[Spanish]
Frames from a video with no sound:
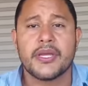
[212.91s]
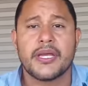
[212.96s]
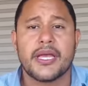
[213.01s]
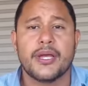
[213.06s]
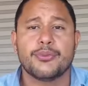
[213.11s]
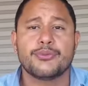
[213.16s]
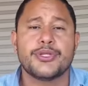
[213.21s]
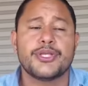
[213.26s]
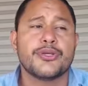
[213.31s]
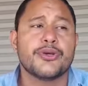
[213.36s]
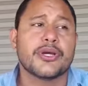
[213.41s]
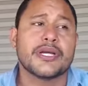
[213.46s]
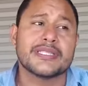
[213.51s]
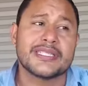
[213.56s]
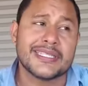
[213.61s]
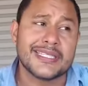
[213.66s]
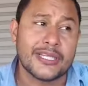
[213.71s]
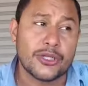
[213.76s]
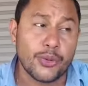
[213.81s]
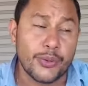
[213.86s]
es un niño que
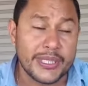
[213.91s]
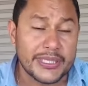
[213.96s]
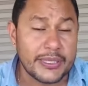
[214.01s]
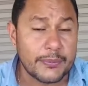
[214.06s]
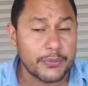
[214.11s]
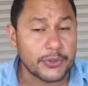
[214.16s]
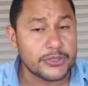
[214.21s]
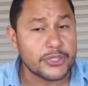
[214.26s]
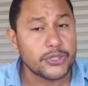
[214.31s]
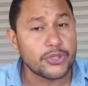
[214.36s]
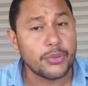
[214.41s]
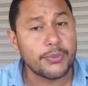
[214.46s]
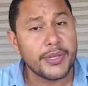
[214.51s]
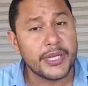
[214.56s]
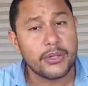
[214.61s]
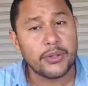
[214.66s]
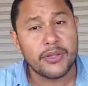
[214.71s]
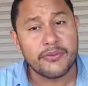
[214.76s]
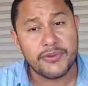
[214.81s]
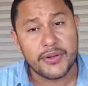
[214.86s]
tiene 90%
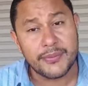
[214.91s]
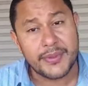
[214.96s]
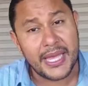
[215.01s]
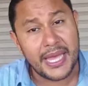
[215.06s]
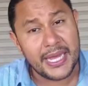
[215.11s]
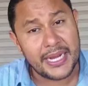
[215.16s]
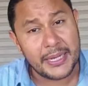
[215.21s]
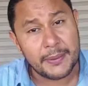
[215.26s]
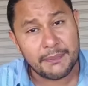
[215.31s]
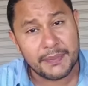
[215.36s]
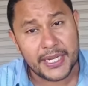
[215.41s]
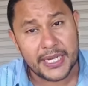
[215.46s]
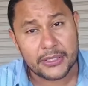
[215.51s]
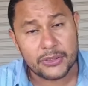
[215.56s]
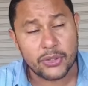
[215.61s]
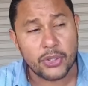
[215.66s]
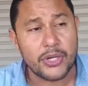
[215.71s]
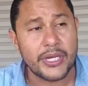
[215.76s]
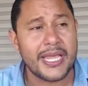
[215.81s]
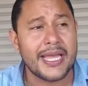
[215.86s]
menos de enfermedades
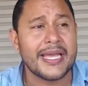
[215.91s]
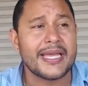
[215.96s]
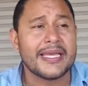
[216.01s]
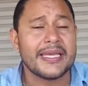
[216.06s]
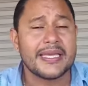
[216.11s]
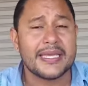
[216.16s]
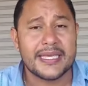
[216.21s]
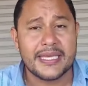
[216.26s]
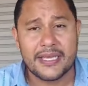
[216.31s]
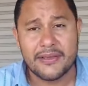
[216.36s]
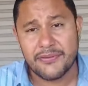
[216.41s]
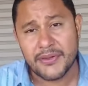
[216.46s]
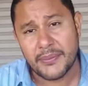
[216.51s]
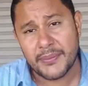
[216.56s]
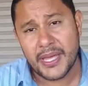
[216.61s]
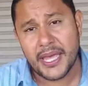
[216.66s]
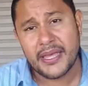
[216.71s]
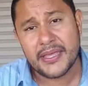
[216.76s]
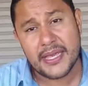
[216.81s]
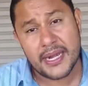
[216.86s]
respiratorias y de
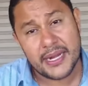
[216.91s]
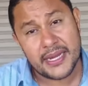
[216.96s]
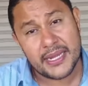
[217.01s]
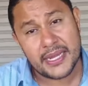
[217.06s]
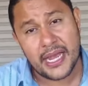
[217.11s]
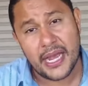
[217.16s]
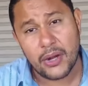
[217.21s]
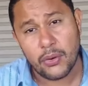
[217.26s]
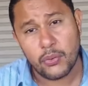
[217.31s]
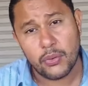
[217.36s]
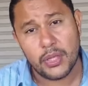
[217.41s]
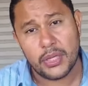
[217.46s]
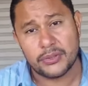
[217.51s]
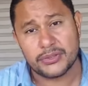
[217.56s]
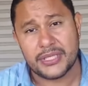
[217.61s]
enfermedades diarreicas agudas.